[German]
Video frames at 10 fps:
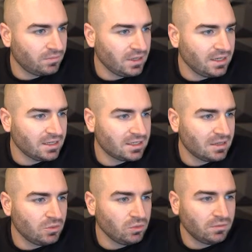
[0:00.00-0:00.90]
weniger als
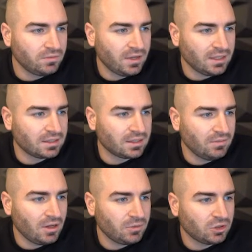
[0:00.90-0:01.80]
zehn Minuten fertig. Ja?
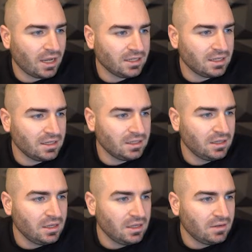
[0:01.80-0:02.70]
Wir haben die Startseite,
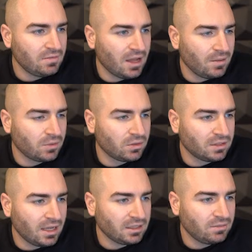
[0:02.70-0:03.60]
wir haben
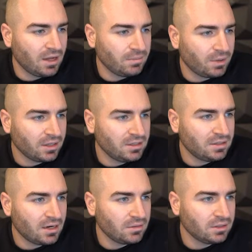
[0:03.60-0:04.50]
Kontakt, wir haben Practice
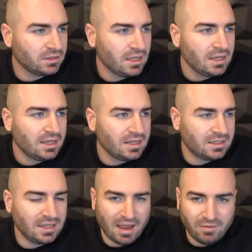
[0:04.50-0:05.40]
Areas. Es
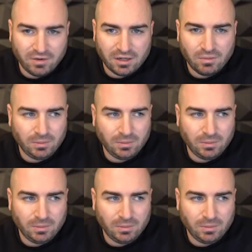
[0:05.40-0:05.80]
ist eine einfache